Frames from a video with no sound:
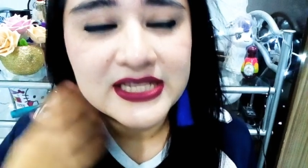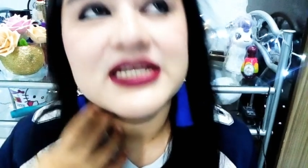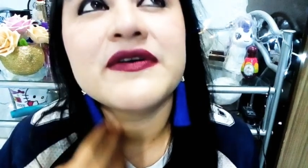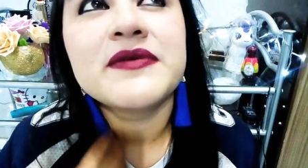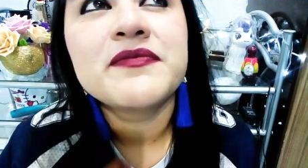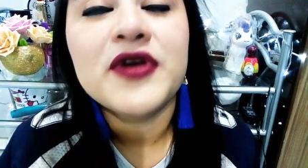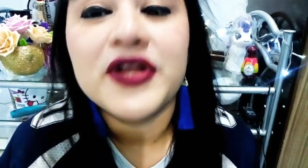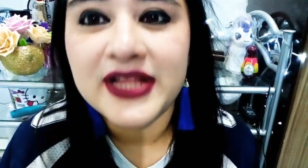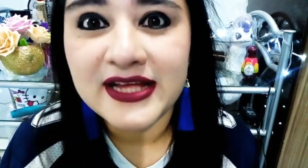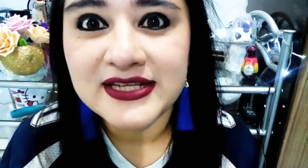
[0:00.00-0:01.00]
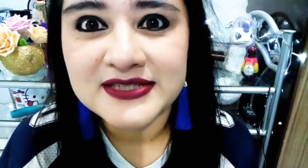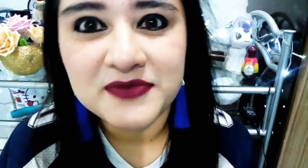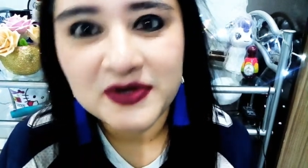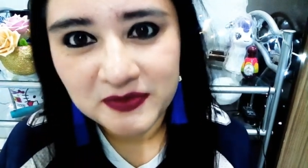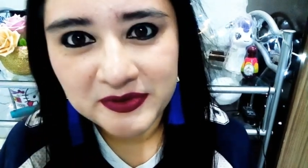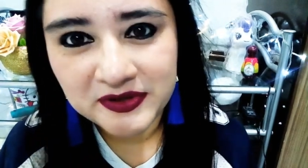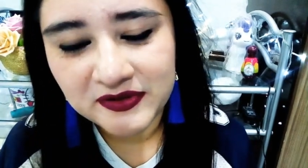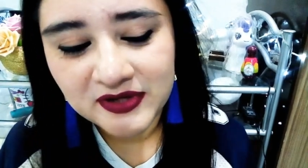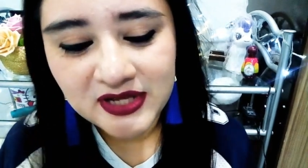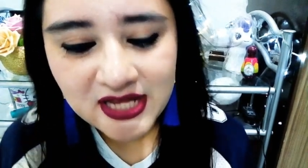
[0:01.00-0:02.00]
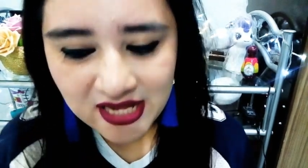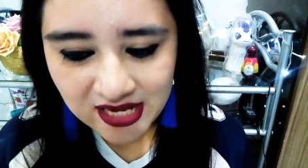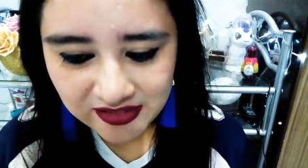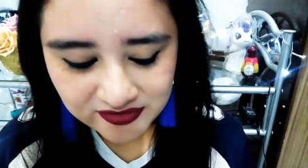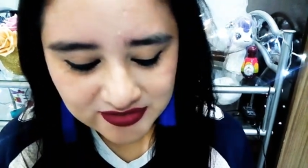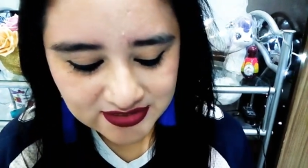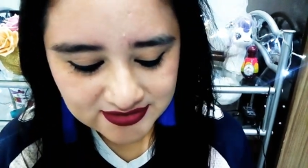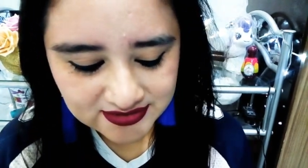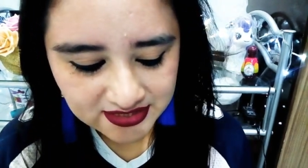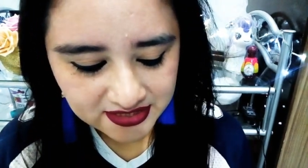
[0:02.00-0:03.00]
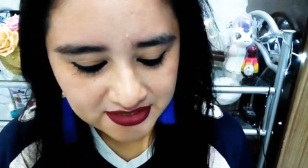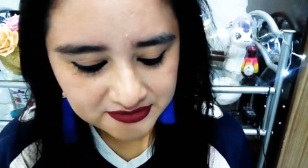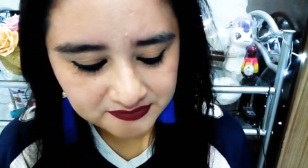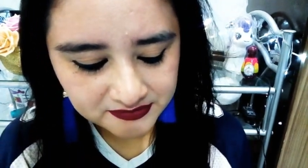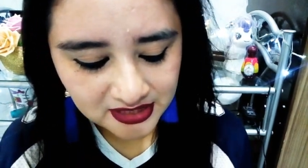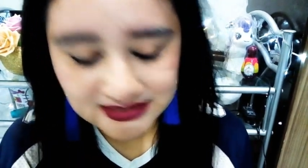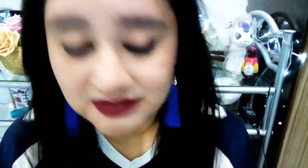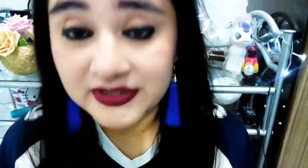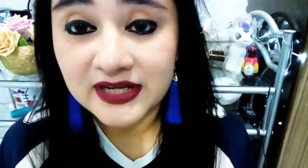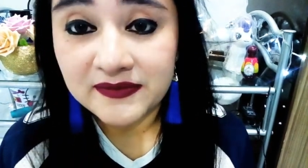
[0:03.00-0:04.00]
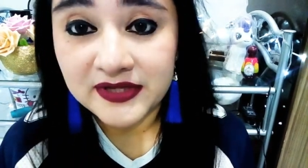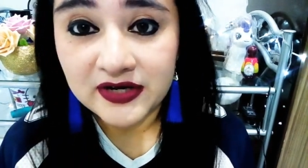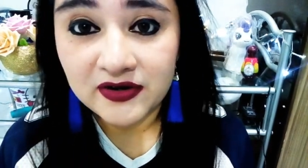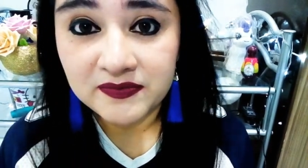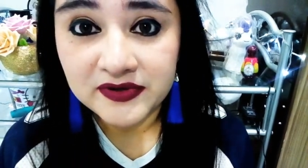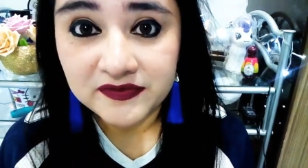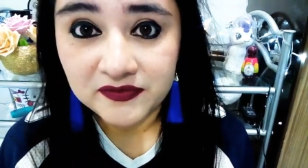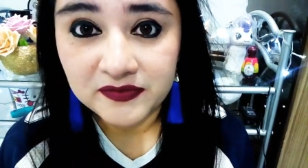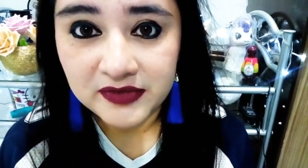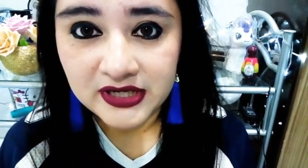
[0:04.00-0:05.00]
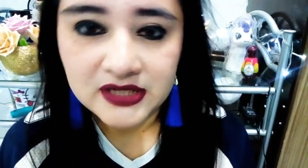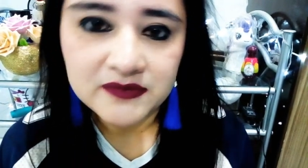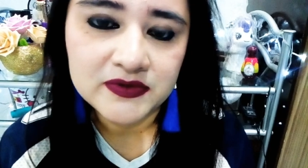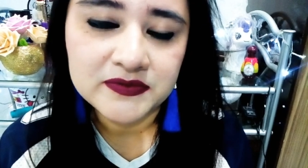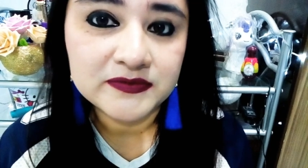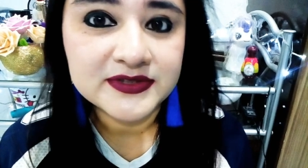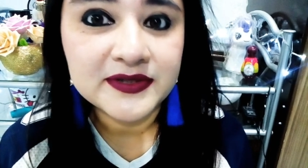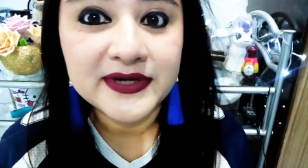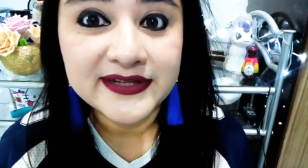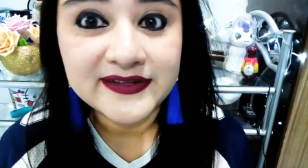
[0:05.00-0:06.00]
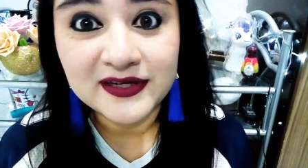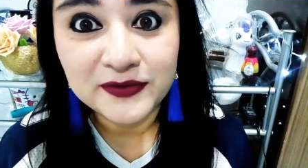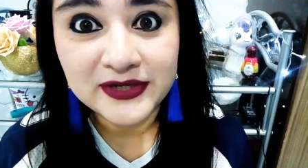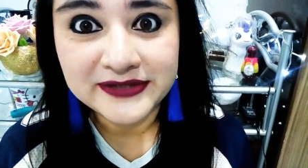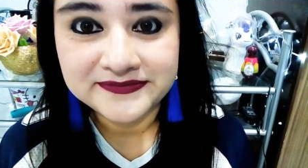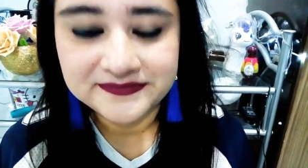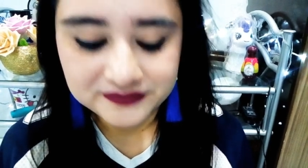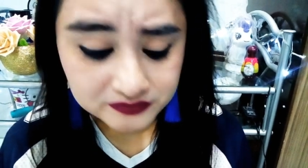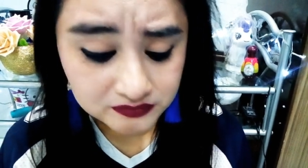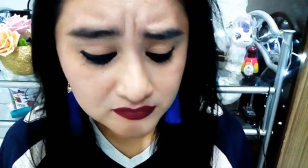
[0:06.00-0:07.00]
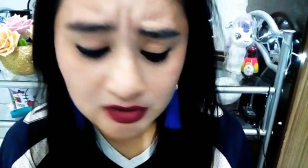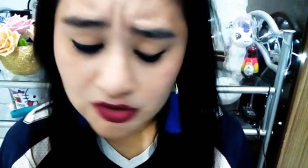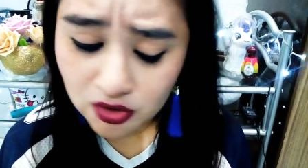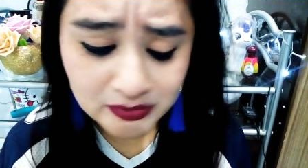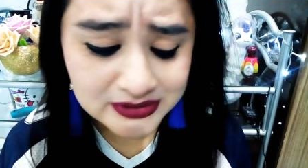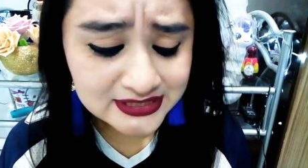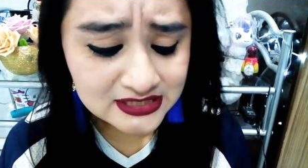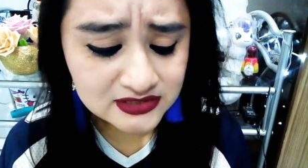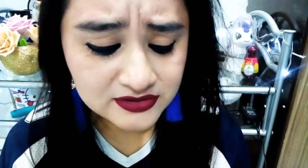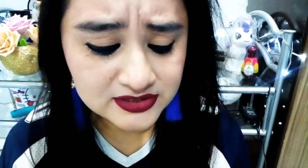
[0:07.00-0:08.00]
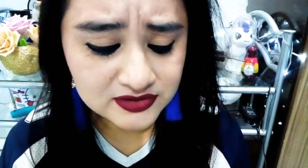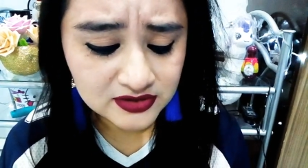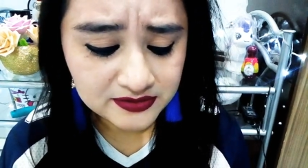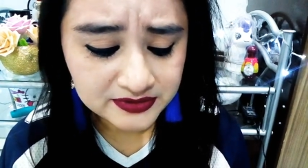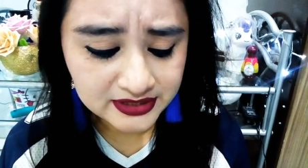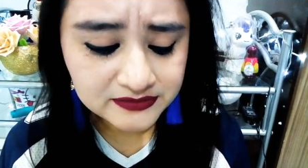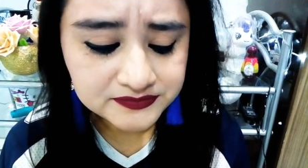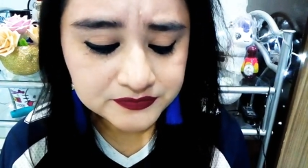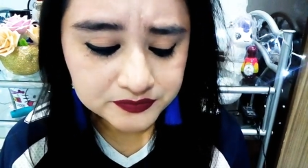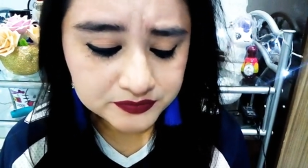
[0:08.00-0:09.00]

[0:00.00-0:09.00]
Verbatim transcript: ya saben, prioridades por el momento. Entonces, este, hasta ahorita que me llegó el perfume y pues vamos a ver qué tal huele. No me sé las notas todavía,